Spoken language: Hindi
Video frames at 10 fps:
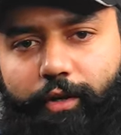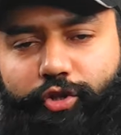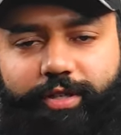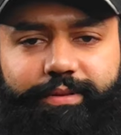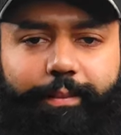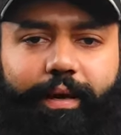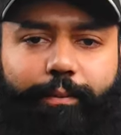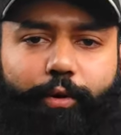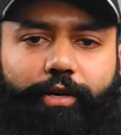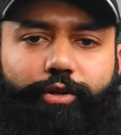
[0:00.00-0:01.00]
तो सबसे पहला
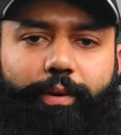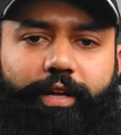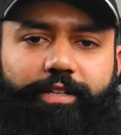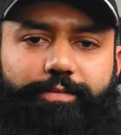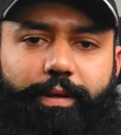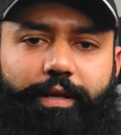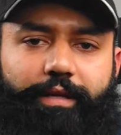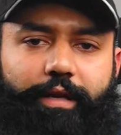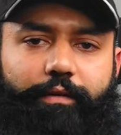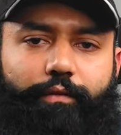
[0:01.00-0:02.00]
पॉइंट जो मैंने
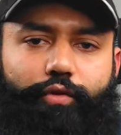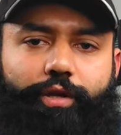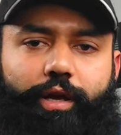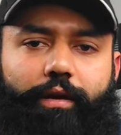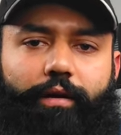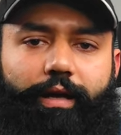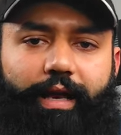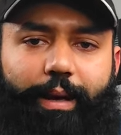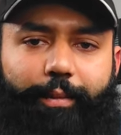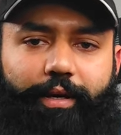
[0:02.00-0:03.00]
एक्सप्लेन किया वो था
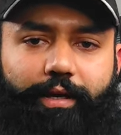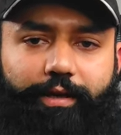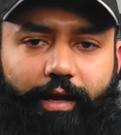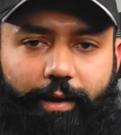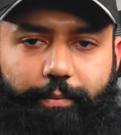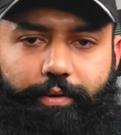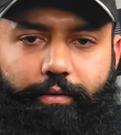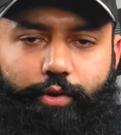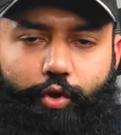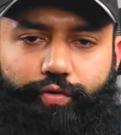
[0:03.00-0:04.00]
डायनामिकली
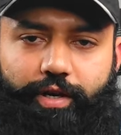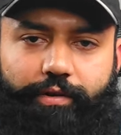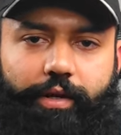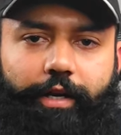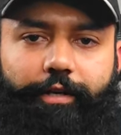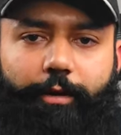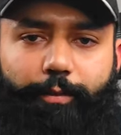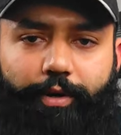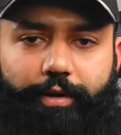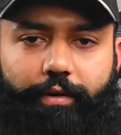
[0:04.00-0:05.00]
टाइप्ड दूसरा था
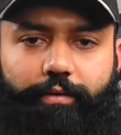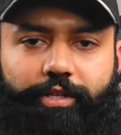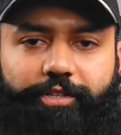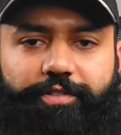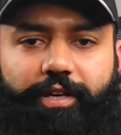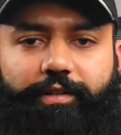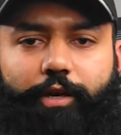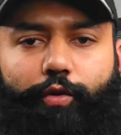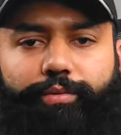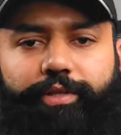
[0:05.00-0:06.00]
इंटरप्रेटेड तीसरा था
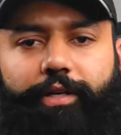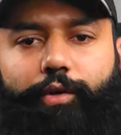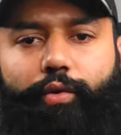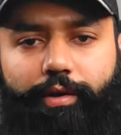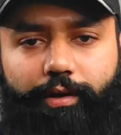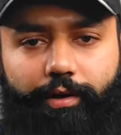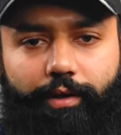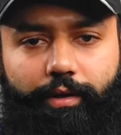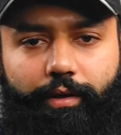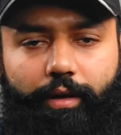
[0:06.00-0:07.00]
ऑब्जेक्ट
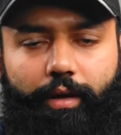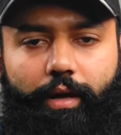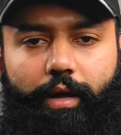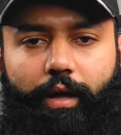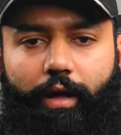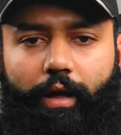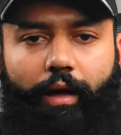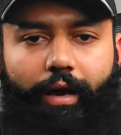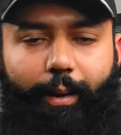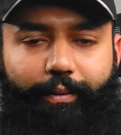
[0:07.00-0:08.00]
ओरिएंटेड
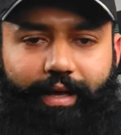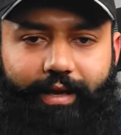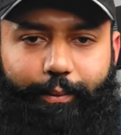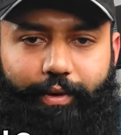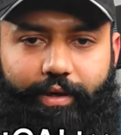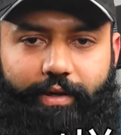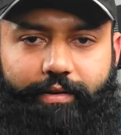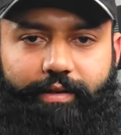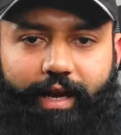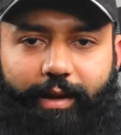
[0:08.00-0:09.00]
अब डायनामिकली
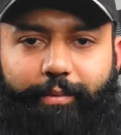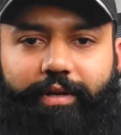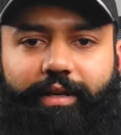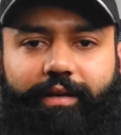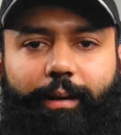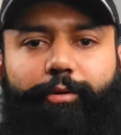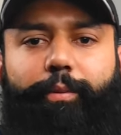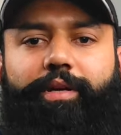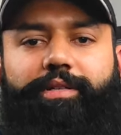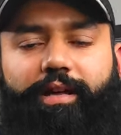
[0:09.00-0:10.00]
टाइप्ड की डेप्थ
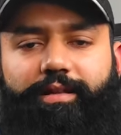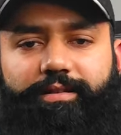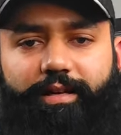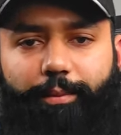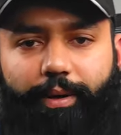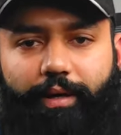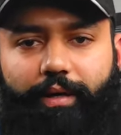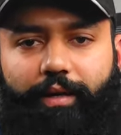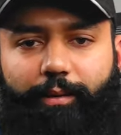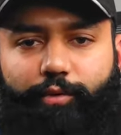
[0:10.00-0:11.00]
में जाने से
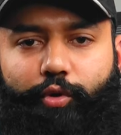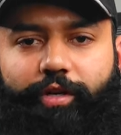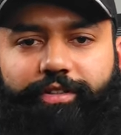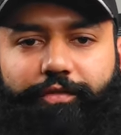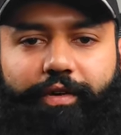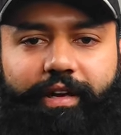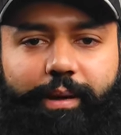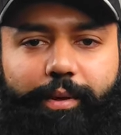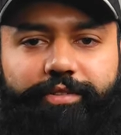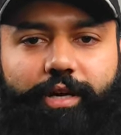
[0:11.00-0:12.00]
पहले हम थोड़ा सा
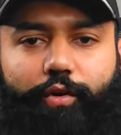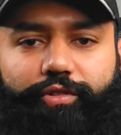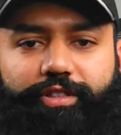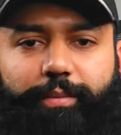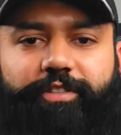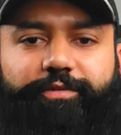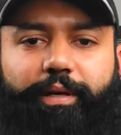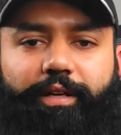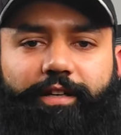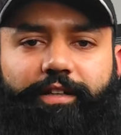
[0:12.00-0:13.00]
वेरिएबल्स का कॉन्सेप्ट
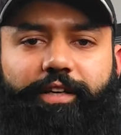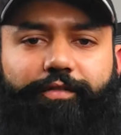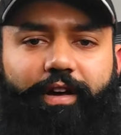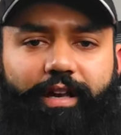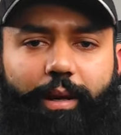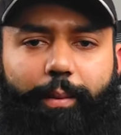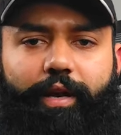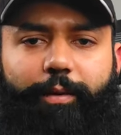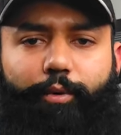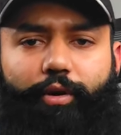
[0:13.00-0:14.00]
एक्सप्लेन करते हैं कि
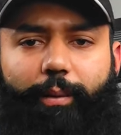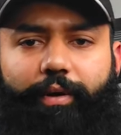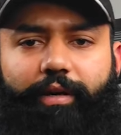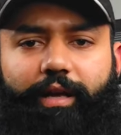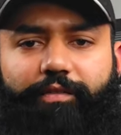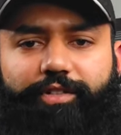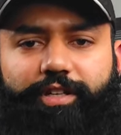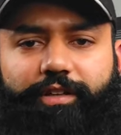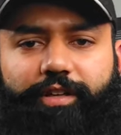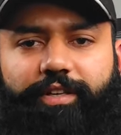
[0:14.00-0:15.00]
वेरिएबल एक प्रोग्रामिंग लैंग्वेज
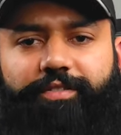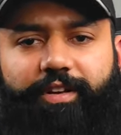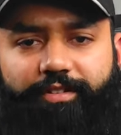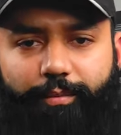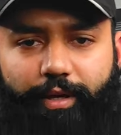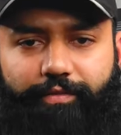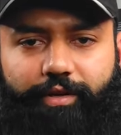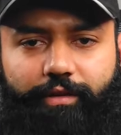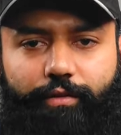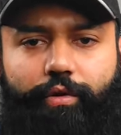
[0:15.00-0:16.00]
के अंदर किस तरह से बिहेव
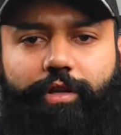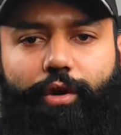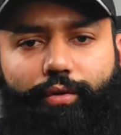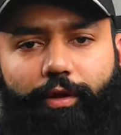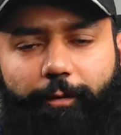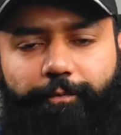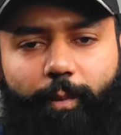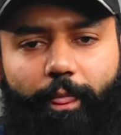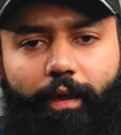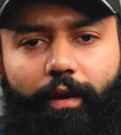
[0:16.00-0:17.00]
करते हैं और क्या होते हैं
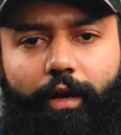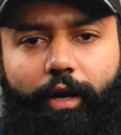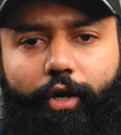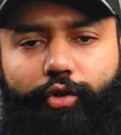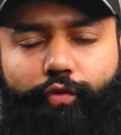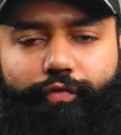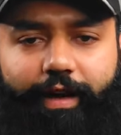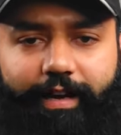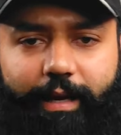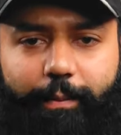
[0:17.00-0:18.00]
तो
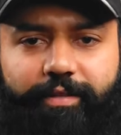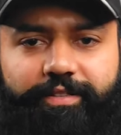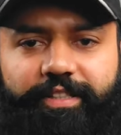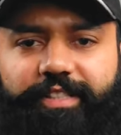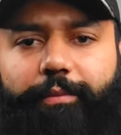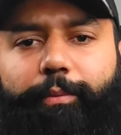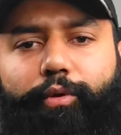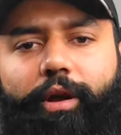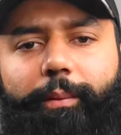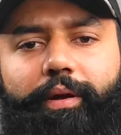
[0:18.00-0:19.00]
वेरिएबल्स किसी भी
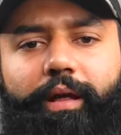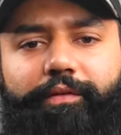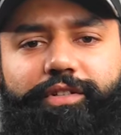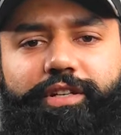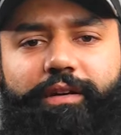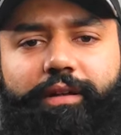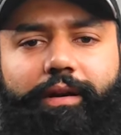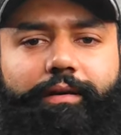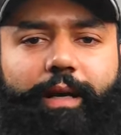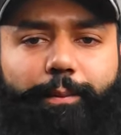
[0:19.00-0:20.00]
प्रोग्रामिंग लैंग्वेज के
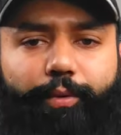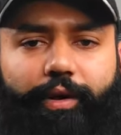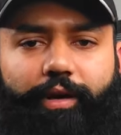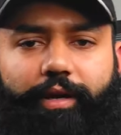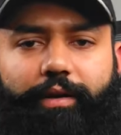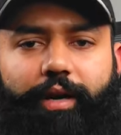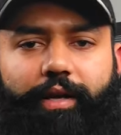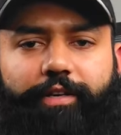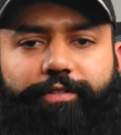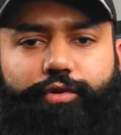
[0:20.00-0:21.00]
अंदर टेम्प्रेरी
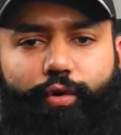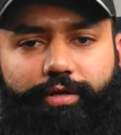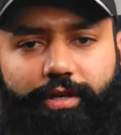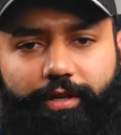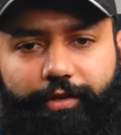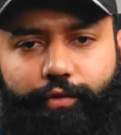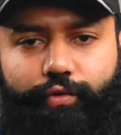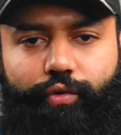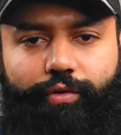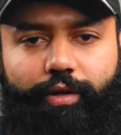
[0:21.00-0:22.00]
डाटा की स्टोरेज के लिए
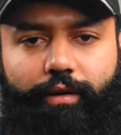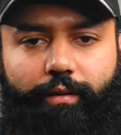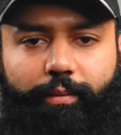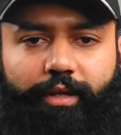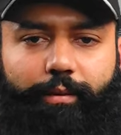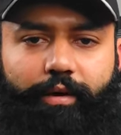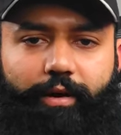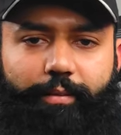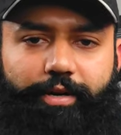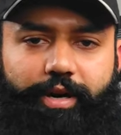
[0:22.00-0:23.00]
यूज़ होते हैं मतलब अगर
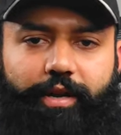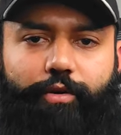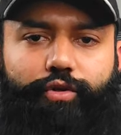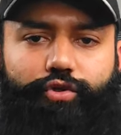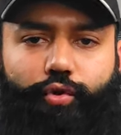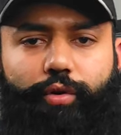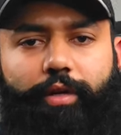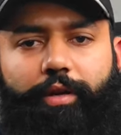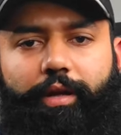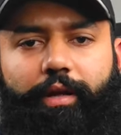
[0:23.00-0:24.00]
हमने डाटा को स्टोर
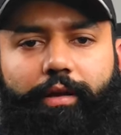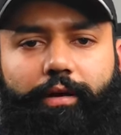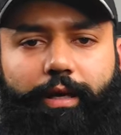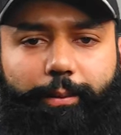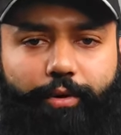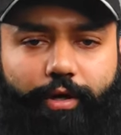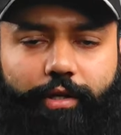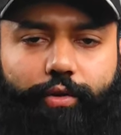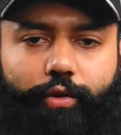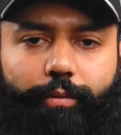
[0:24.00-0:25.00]
करना है
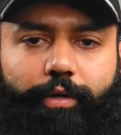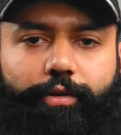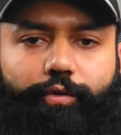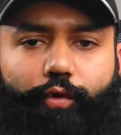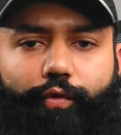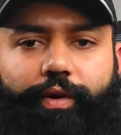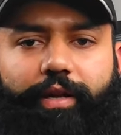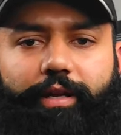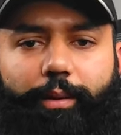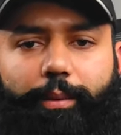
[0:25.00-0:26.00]
टेम्प्रेरी तौर पर तो वो
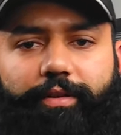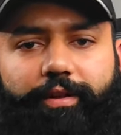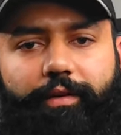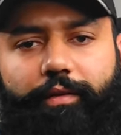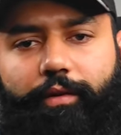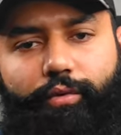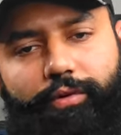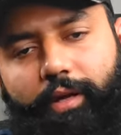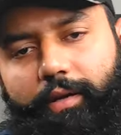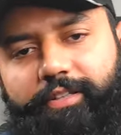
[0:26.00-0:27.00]
वेरिएबल्स के अंदर
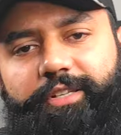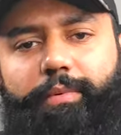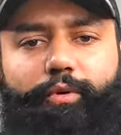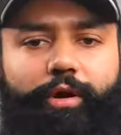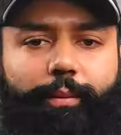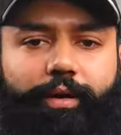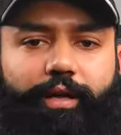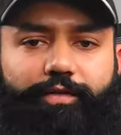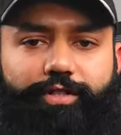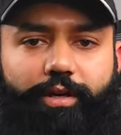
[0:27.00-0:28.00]
होता है किसी भी प्रोग्रामिंग
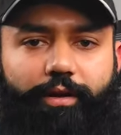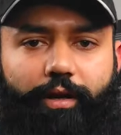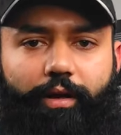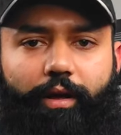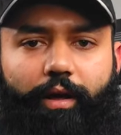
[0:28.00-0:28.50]
लैंग्वेज के अंदर